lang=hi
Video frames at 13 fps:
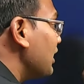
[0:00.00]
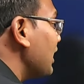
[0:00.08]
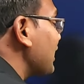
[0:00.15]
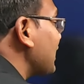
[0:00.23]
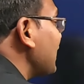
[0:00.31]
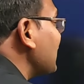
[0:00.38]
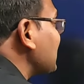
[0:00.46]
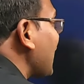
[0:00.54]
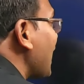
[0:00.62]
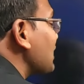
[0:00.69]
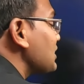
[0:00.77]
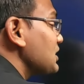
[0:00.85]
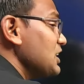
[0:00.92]

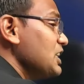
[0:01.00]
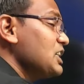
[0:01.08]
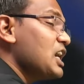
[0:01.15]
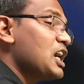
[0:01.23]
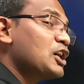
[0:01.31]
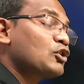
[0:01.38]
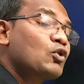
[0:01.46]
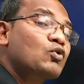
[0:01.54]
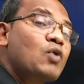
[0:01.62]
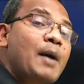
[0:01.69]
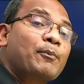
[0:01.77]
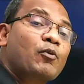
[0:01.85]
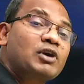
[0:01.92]
लगातार तीन अंकों
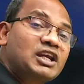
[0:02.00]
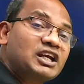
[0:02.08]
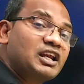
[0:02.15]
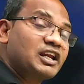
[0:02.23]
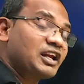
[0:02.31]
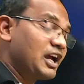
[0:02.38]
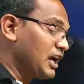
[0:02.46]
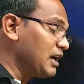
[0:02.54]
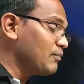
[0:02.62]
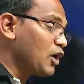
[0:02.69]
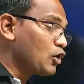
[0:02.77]
को आपको लिख लेना है